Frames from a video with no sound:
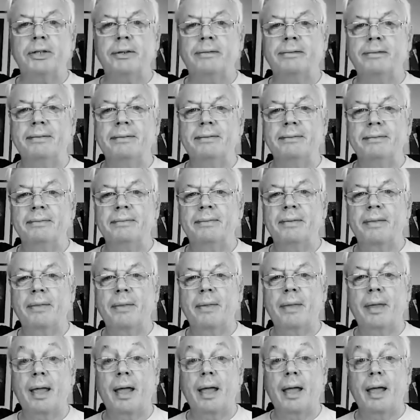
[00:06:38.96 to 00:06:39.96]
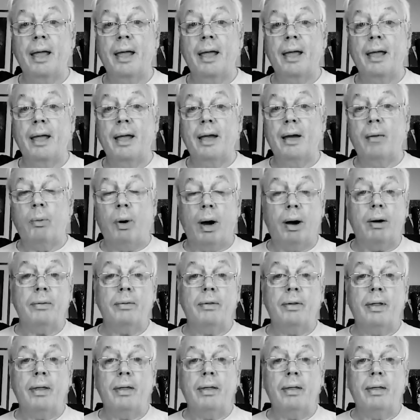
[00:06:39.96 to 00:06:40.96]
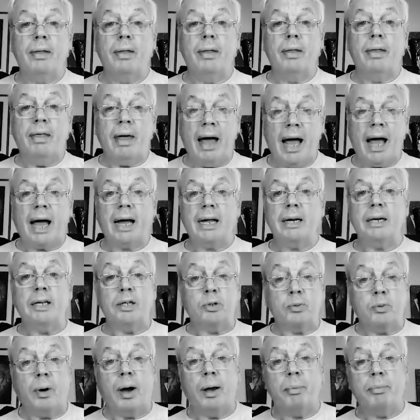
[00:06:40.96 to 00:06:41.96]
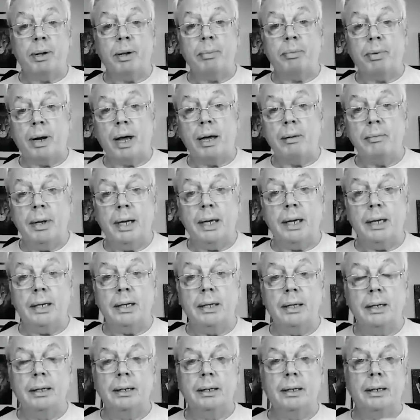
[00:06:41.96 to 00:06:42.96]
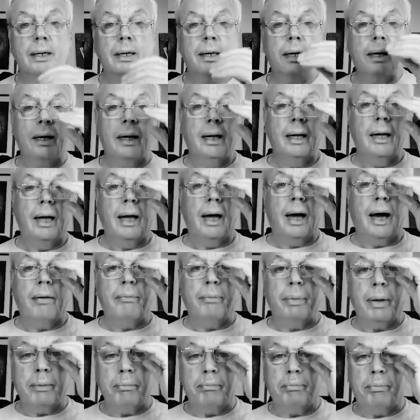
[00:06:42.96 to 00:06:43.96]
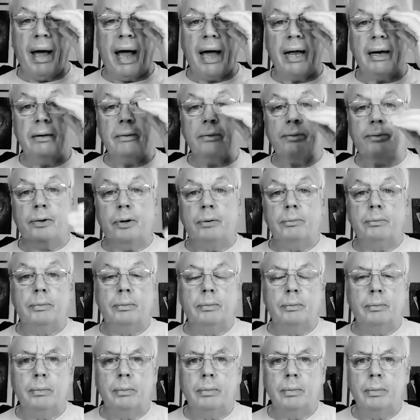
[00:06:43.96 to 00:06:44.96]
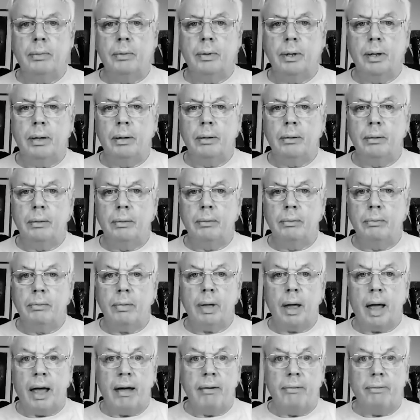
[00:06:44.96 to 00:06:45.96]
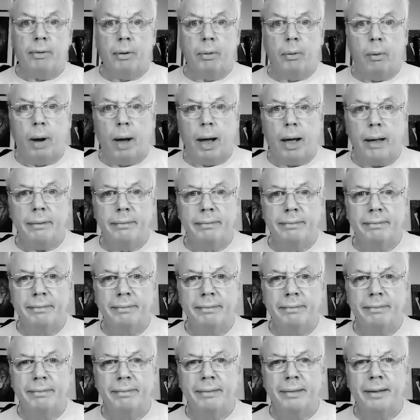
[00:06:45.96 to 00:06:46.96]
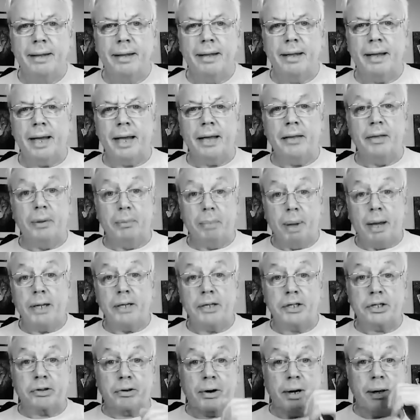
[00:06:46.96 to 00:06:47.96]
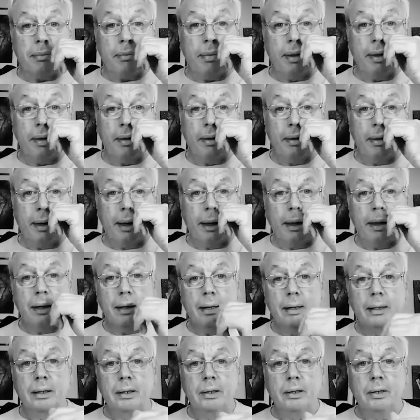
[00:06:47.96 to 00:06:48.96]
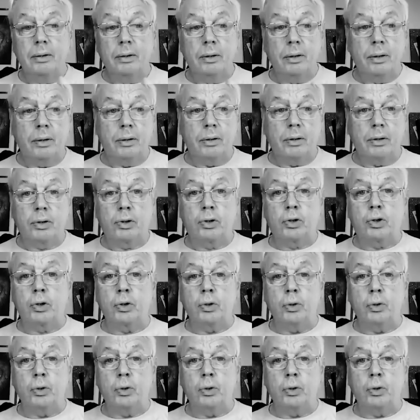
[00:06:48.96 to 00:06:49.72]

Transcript: der Wahrnehmung. Nun, das ist der Grund, warum solche Menschen wie ich überall im Mainstream verboten worden sind, weil wir die offiziellen Darstellungen in Frage stellen.